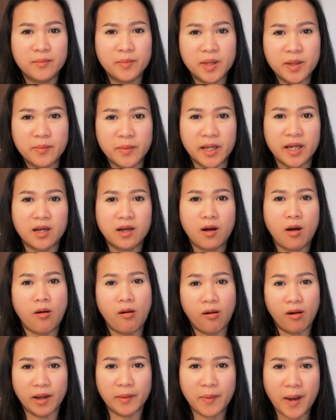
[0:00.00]
พี่มิกข
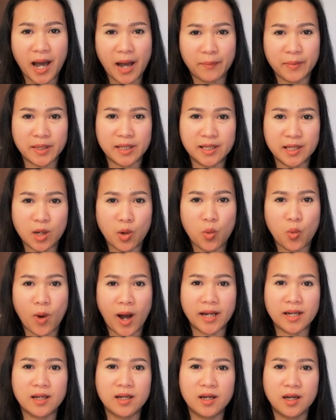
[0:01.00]
อให้พาไปเที่ยว
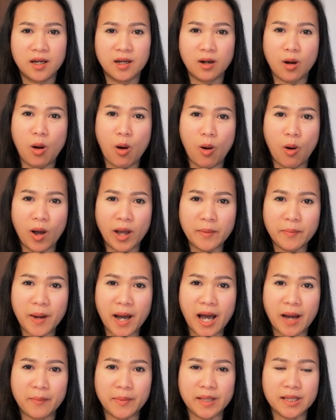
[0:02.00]
วัด ขอให้
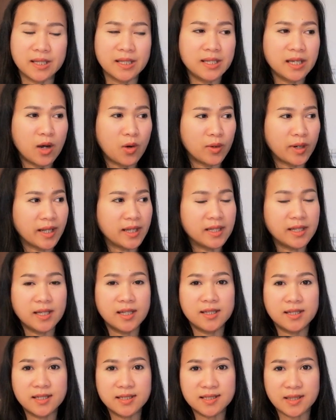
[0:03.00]
พาไปเที่ยวใน
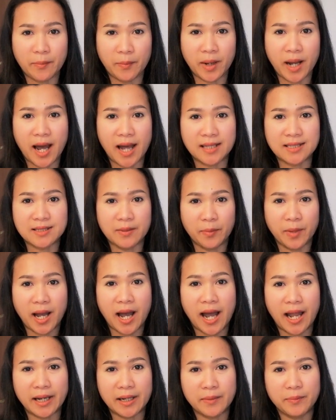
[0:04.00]
ที่ที่สำคัญสำ
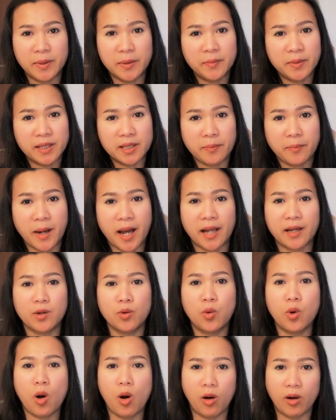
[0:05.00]
คัญ พิพิธภัณฑ์
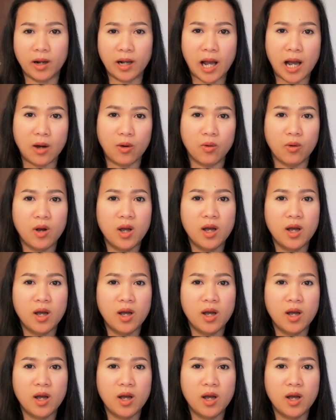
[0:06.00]
ดูของเก่า